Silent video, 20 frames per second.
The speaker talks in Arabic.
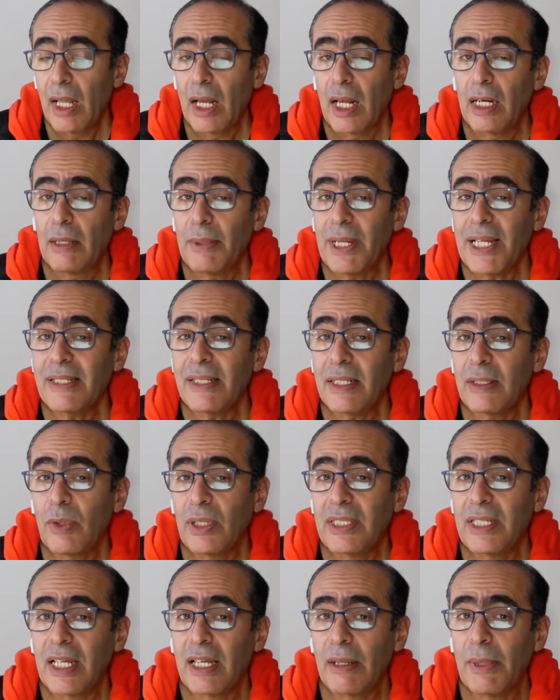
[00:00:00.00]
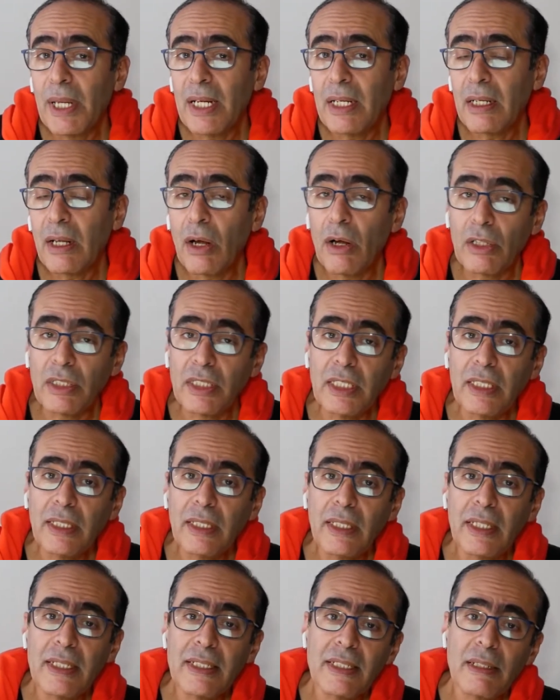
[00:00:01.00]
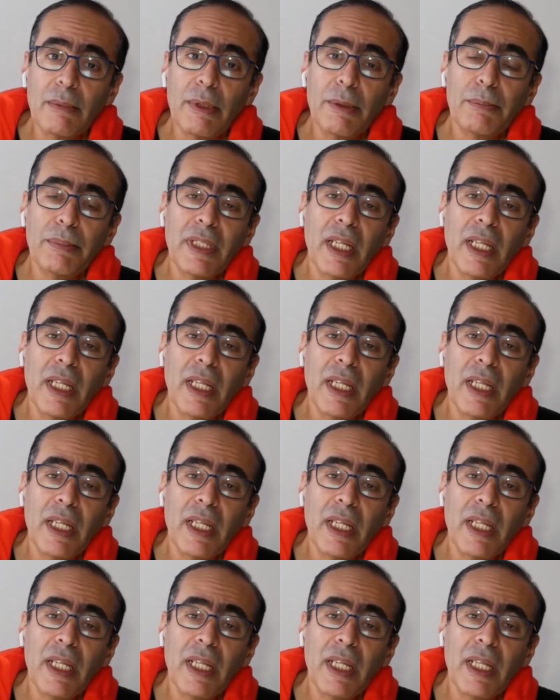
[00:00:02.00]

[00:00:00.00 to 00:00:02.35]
اللي بيحصل دلوقتي كمان خطير لسبب